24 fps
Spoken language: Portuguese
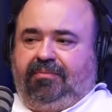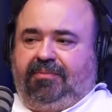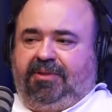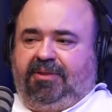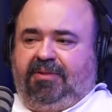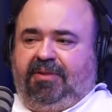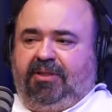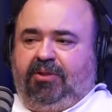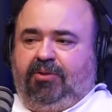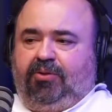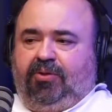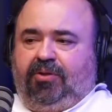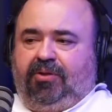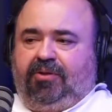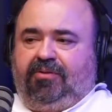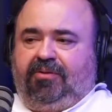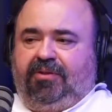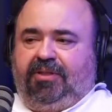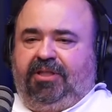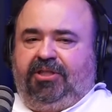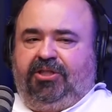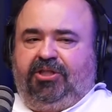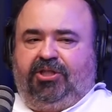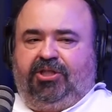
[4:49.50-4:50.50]
Eu adoro
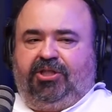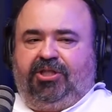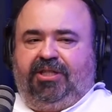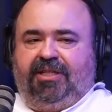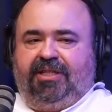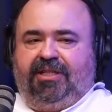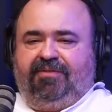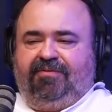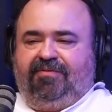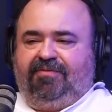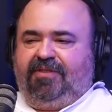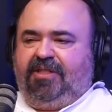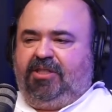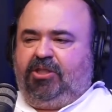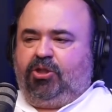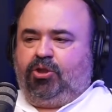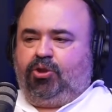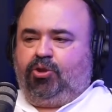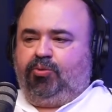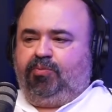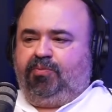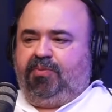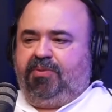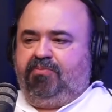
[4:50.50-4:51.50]
quando ele cheira, vem,
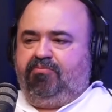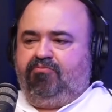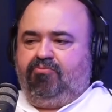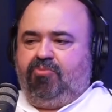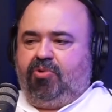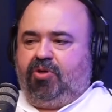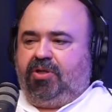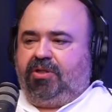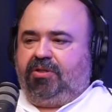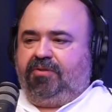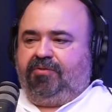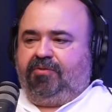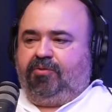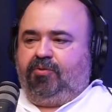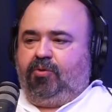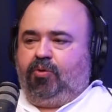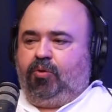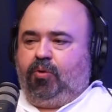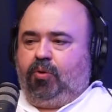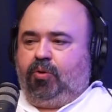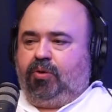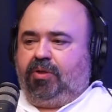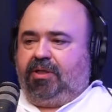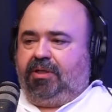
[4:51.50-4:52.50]
chupa e morde, eu fico
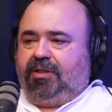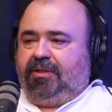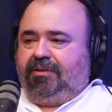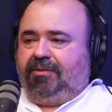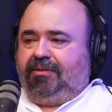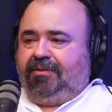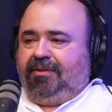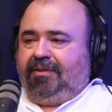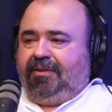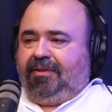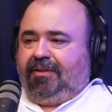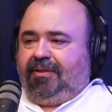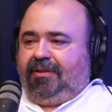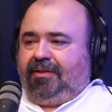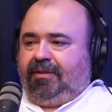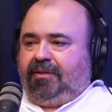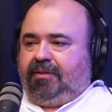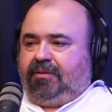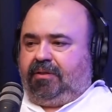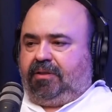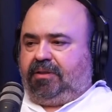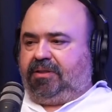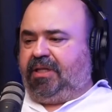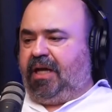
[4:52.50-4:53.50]
louca.
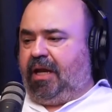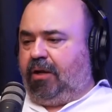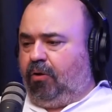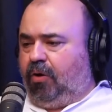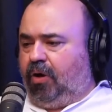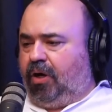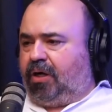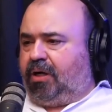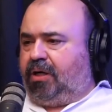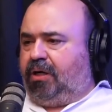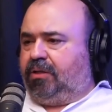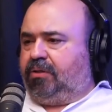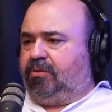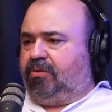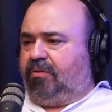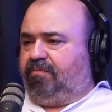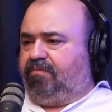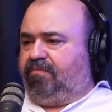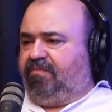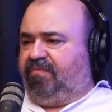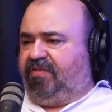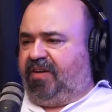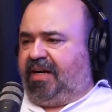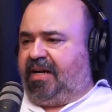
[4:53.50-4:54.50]
Você fala, você tá louca,
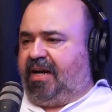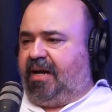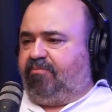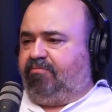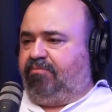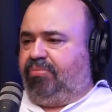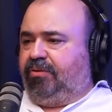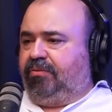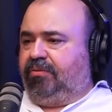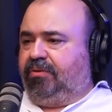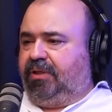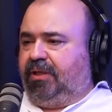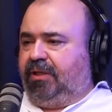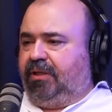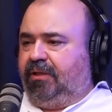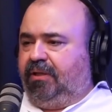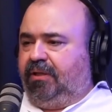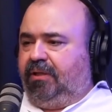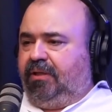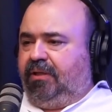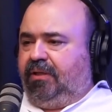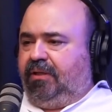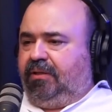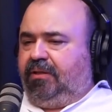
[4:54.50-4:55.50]
sua vagabunda?
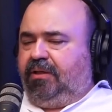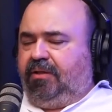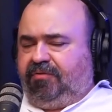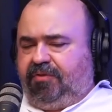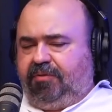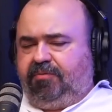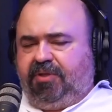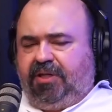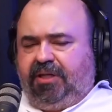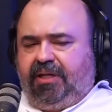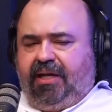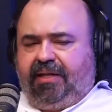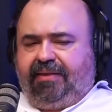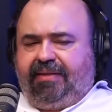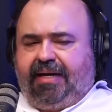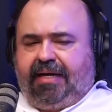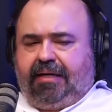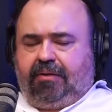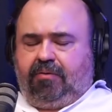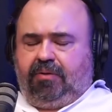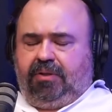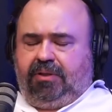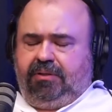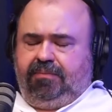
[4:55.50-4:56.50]
Não, vamos criar
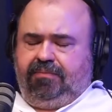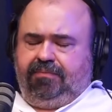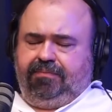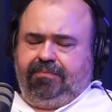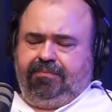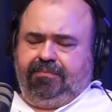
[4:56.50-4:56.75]
Drácula.